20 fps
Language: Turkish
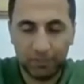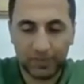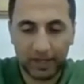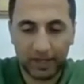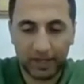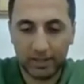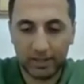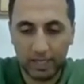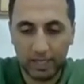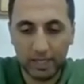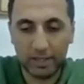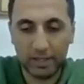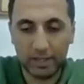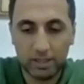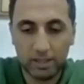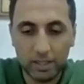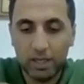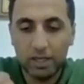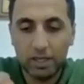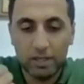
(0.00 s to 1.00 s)
Yani
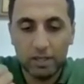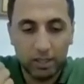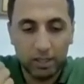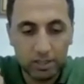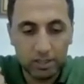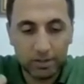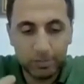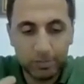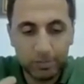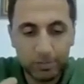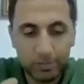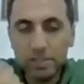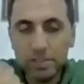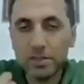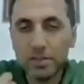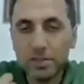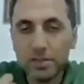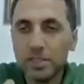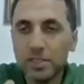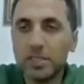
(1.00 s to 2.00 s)
e, bir
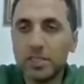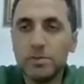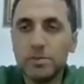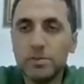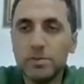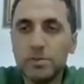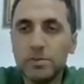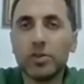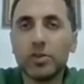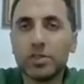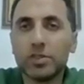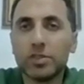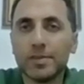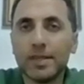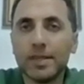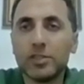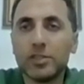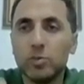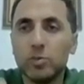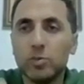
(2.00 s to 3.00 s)
seçilmiş bir iktidar
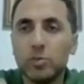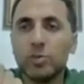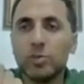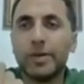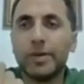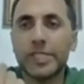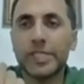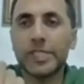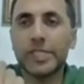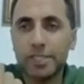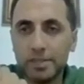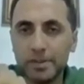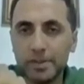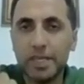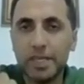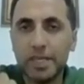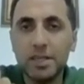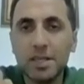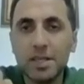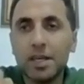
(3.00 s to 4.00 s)
olsa bile Cumhurbaşkanı
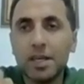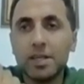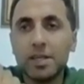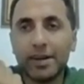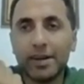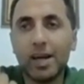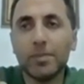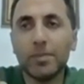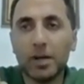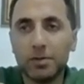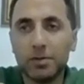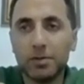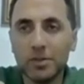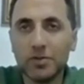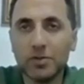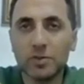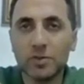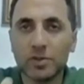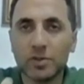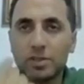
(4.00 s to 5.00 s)
bile ne yapar biliyor
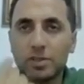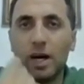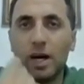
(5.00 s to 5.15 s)
musunuz?